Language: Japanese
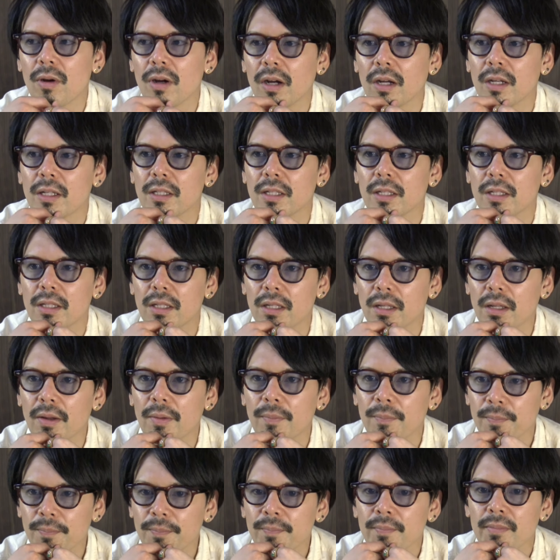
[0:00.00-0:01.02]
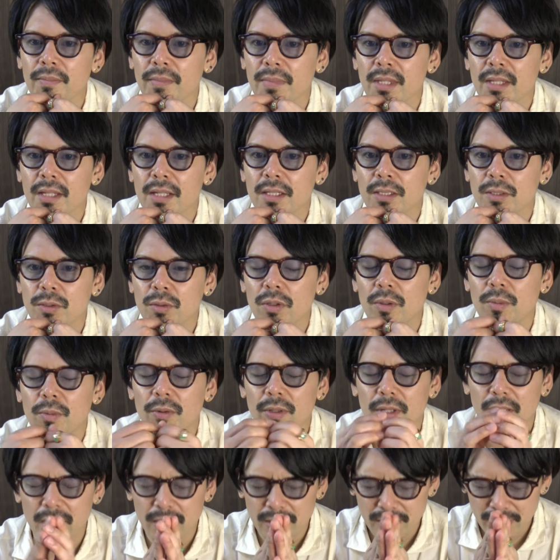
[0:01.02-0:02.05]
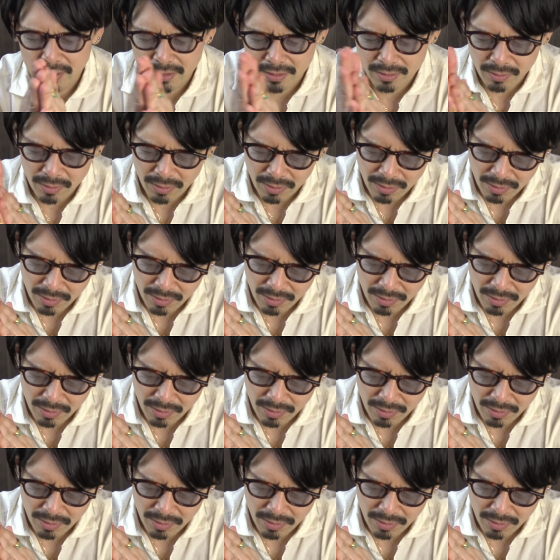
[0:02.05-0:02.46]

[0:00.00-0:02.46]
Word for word: かけててそれもねすっ